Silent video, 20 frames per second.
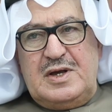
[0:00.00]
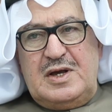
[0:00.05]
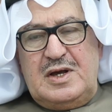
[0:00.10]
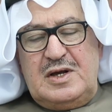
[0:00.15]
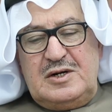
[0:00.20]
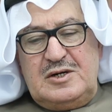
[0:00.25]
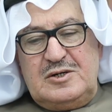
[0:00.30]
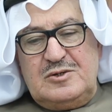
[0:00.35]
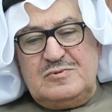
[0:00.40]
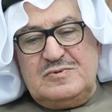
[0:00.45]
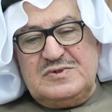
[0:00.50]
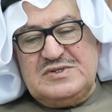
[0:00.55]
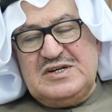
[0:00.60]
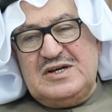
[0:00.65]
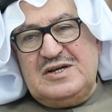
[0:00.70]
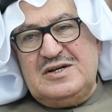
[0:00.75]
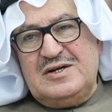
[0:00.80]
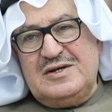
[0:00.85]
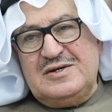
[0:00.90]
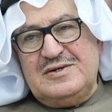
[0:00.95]
اهلا
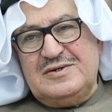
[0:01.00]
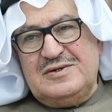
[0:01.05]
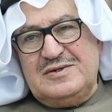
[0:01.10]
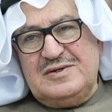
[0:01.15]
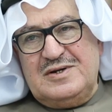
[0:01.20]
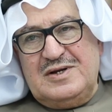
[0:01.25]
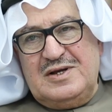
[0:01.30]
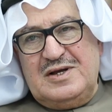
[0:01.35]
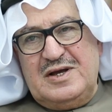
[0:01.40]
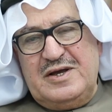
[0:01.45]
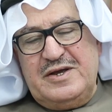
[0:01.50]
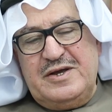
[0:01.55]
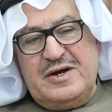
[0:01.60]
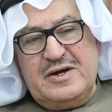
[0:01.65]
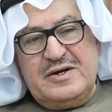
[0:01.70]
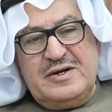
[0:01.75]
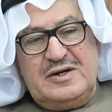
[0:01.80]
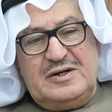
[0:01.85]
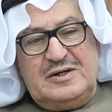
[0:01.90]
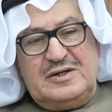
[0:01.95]
وسهلا
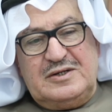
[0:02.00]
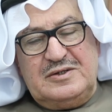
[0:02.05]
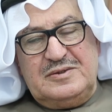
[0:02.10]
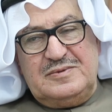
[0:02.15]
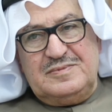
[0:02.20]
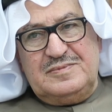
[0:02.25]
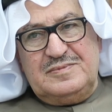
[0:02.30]
حياك الله